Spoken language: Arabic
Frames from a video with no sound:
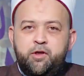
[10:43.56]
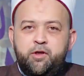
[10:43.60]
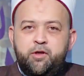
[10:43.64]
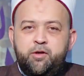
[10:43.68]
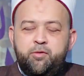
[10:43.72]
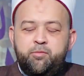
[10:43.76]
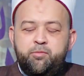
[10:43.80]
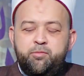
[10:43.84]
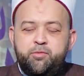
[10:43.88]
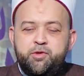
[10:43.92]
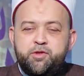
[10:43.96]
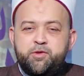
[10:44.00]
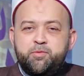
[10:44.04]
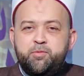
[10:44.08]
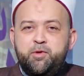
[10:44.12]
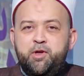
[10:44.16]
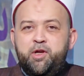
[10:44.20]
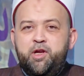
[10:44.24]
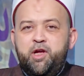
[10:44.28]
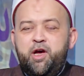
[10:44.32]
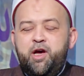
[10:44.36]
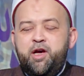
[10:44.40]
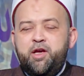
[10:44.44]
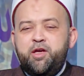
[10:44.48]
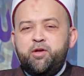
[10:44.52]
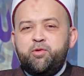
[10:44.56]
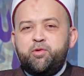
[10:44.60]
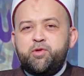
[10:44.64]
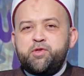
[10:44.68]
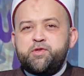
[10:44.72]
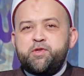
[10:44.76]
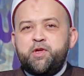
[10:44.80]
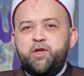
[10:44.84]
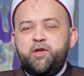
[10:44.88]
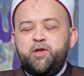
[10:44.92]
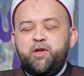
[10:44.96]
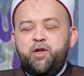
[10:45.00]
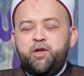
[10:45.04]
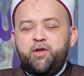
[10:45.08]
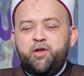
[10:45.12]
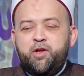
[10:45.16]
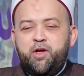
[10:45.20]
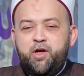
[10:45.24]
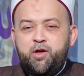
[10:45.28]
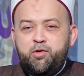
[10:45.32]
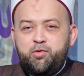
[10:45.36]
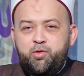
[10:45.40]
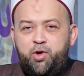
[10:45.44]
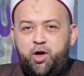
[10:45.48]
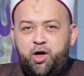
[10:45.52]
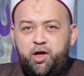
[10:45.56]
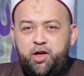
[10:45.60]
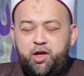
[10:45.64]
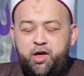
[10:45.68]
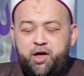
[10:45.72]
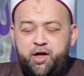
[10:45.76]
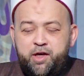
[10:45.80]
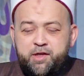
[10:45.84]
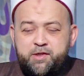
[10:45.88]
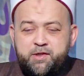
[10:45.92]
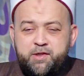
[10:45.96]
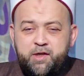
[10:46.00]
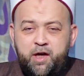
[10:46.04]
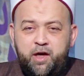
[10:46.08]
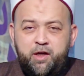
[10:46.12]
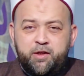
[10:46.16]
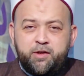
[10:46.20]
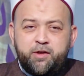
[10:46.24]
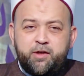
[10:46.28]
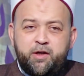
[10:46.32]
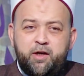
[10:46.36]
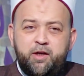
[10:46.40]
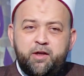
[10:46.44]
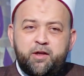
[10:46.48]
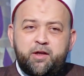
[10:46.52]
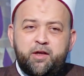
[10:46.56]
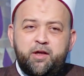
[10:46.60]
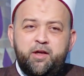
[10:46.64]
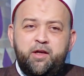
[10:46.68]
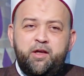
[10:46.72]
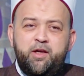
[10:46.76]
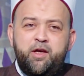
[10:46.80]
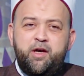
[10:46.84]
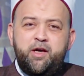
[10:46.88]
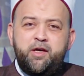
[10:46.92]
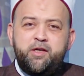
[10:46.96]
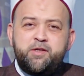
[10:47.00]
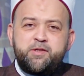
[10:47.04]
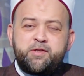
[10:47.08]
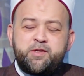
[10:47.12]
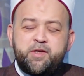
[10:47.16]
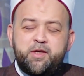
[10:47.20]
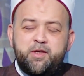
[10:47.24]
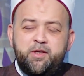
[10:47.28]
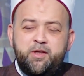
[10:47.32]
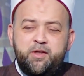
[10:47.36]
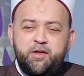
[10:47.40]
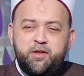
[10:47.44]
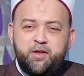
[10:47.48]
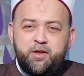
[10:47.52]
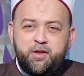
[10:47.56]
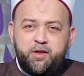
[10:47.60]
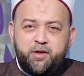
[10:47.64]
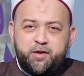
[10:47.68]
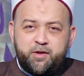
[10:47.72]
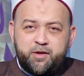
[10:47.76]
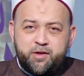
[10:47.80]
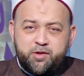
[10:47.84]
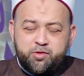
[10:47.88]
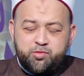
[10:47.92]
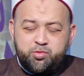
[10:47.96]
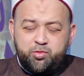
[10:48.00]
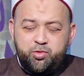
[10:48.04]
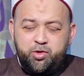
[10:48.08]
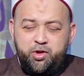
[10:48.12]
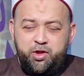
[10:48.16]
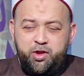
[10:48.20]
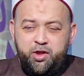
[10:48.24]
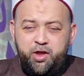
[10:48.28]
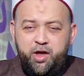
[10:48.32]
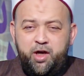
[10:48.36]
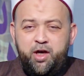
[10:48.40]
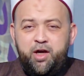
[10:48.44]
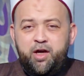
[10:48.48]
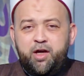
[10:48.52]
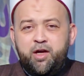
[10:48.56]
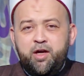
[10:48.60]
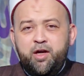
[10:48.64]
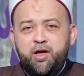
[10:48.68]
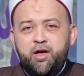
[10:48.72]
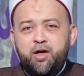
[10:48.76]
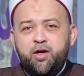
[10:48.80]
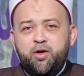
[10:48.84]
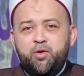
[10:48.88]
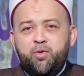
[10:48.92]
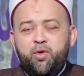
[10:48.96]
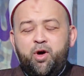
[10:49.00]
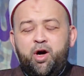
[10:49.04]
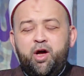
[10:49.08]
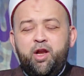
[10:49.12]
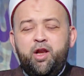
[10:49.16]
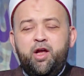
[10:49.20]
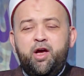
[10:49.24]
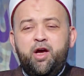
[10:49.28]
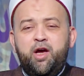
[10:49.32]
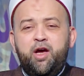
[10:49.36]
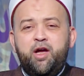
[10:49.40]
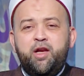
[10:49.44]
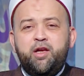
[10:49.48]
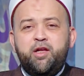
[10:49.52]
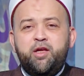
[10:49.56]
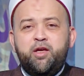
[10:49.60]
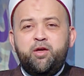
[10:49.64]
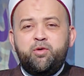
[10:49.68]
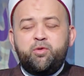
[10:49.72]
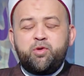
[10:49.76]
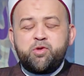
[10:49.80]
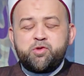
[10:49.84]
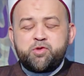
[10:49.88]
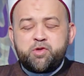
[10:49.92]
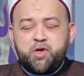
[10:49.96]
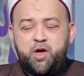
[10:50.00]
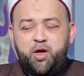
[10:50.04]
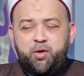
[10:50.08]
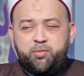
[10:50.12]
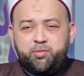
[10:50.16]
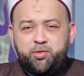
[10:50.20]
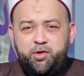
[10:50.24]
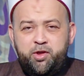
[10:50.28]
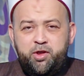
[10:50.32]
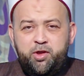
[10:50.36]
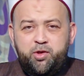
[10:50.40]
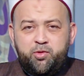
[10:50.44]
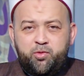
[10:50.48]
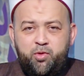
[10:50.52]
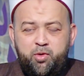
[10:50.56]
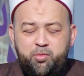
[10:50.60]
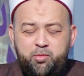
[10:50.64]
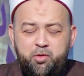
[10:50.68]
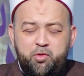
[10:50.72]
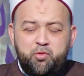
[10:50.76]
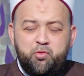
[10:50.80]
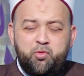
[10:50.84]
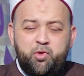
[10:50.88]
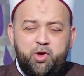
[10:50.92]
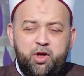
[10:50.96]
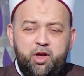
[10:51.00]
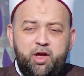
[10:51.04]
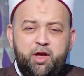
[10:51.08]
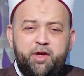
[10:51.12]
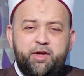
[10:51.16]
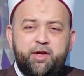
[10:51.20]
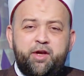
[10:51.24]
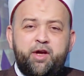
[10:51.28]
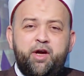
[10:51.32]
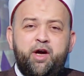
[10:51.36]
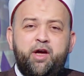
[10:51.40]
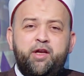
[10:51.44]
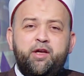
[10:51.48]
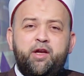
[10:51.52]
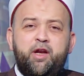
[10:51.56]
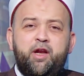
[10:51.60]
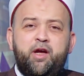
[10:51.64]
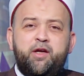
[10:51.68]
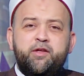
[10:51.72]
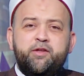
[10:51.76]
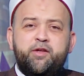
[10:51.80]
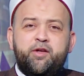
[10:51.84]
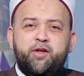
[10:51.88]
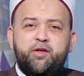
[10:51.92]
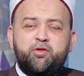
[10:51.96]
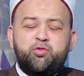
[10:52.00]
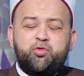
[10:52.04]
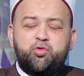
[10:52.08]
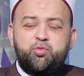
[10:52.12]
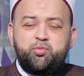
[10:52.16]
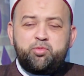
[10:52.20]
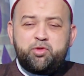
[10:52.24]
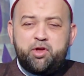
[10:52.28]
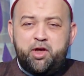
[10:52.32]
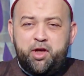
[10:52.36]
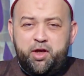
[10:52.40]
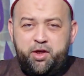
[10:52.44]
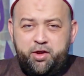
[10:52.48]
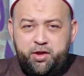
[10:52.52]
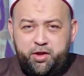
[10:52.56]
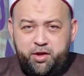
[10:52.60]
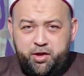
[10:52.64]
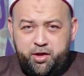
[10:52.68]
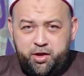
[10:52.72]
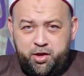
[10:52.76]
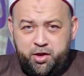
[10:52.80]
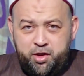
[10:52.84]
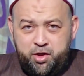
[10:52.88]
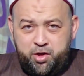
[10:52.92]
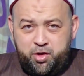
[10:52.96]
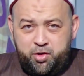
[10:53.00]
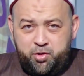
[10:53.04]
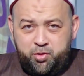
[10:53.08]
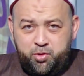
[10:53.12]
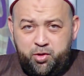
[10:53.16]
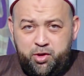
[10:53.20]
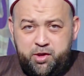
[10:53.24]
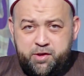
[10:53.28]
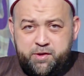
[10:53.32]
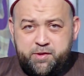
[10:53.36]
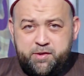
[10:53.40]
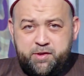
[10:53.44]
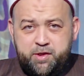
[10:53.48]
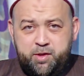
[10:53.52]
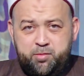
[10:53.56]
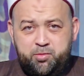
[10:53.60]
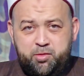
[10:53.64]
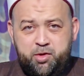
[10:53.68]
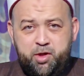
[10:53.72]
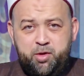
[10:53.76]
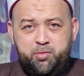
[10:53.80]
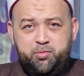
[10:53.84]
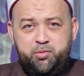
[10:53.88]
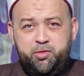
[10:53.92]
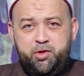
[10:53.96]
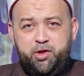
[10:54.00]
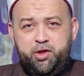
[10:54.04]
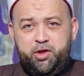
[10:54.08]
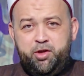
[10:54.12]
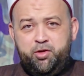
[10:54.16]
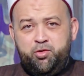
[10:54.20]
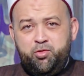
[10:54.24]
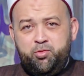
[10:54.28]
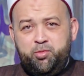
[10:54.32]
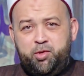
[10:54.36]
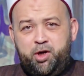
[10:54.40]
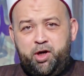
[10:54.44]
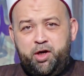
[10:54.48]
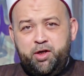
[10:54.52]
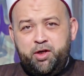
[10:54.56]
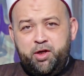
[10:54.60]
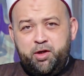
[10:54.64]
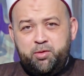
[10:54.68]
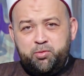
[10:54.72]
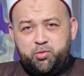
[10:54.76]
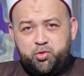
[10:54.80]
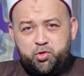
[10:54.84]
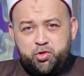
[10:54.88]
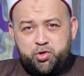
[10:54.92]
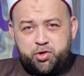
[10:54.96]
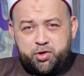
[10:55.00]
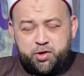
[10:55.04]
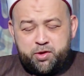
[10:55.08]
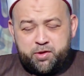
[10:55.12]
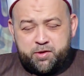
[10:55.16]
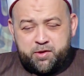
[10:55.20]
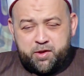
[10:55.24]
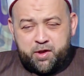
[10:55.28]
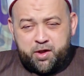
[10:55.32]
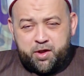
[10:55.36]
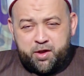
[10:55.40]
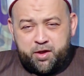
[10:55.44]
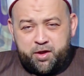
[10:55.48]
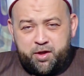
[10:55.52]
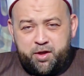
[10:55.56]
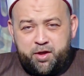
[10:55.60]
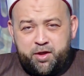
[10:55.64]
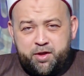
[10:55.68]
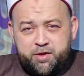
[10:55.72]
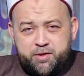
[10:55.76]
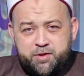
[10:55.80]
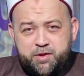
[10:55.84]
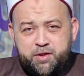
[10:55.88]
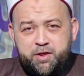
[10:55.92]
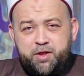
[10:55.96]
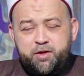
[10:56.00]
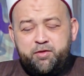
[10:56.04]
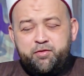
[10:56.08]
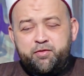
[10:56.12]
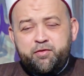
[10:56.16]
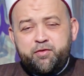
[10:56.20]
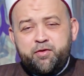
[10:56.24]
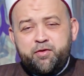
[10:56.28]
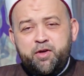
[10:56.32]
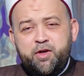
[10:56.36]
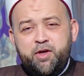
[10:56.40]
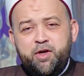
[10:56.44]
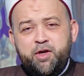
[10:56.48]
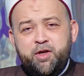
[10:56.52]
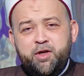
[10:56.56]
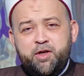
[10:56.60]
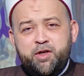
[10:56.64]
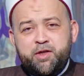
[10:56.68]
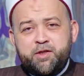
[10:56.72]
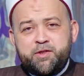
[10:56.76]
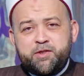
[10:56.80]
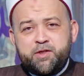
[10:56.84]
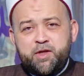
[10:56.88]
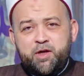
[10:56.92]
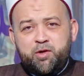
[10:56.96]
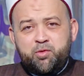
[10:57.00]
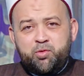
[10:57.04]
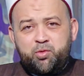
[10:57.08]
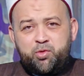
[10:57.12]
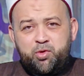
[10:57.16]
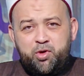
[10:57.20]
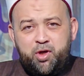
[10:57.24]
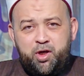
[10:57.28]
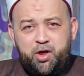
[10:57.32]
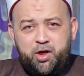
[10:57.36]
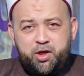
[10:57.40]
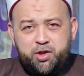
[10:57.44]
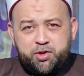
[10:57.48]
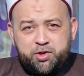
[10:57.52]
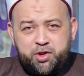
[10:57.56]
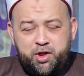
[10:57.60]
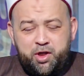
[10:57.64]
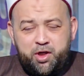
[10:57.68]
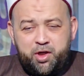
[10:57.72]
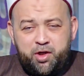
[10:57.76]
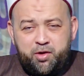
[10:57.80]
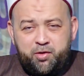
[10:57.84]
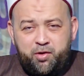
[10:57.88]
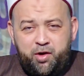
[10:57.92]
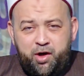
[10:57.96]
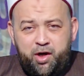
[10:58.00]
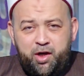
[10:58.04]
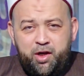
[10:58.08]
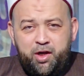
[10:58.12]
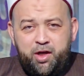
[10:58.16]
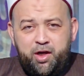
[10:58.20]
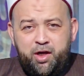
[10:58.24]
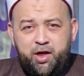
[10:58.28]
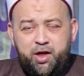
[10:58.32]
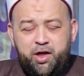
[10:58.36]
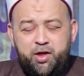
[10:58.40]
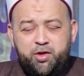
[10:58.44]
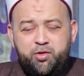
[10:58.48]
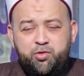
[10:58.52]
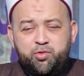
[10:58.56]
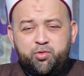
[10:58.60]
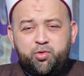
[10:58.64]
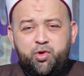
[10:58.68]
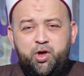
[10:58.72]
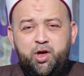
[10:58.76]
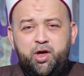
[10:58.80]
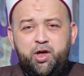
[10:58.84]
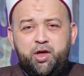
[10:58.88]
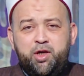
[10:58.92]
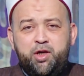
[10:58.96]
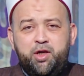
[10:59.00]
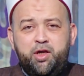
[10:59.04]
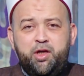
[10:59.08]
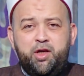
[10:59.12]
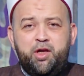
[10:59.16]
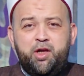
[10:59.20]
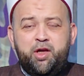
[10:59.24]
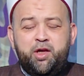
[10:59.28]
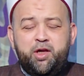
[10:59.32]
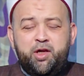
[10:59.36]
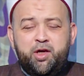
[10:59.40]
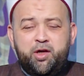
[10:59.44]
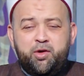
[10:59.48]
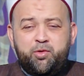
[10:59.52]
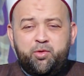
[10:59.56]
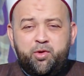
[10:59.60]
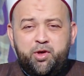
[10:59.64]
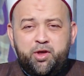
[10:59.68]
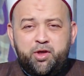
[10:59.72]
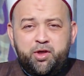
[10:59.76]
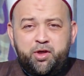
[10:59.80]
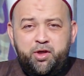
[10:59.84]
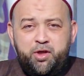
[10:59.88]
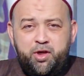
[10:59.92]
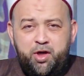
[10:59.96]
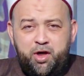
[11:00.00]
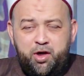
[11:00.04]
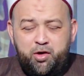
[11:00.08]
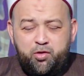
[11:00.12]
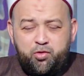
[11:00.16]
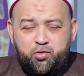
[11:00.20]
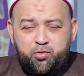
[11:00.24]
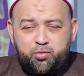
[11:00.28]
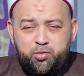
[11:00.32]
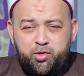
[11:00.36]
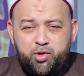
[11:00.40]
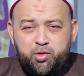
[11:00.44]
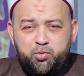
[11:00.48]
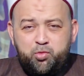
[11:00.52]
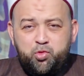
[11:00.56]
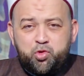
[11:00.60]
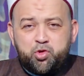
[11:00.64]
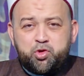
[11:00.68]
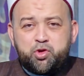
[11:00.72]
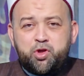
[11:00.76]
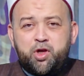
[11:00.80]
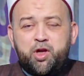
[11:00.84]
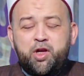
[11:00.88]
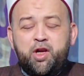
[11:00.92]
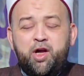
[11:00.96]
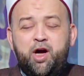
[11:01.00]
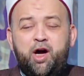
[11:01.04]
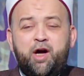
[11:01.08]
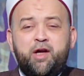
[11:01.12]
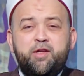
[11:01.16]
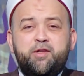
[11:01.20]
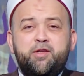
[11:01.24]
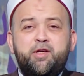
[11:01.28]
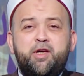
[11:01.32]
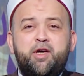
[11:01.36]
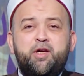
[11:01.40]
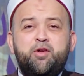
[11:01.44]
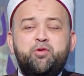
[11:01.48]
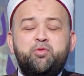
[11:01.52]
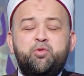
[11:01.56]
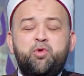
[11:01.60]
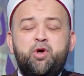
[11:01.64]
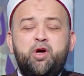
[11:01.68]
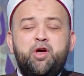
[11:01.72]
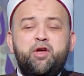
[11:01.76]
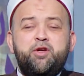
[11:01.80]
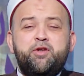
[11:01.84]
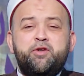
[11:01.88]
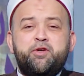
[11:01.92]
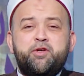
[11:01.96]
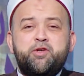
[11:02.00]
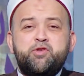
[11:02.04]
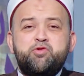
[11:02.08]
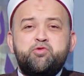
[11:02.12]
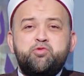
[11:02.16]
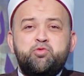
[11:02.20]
بسم الله وصلى الله على أسعد خلق الله سيدنا رسول الله وعلى آله وصحبه ومن والاه رجعنا لحضراتكم تاني ولسه مكملين ومعانا المنشد زكريا سيف نسأل الله جل وعلا أن يؤهلنا وإياكم لمطالعة أنوار رسول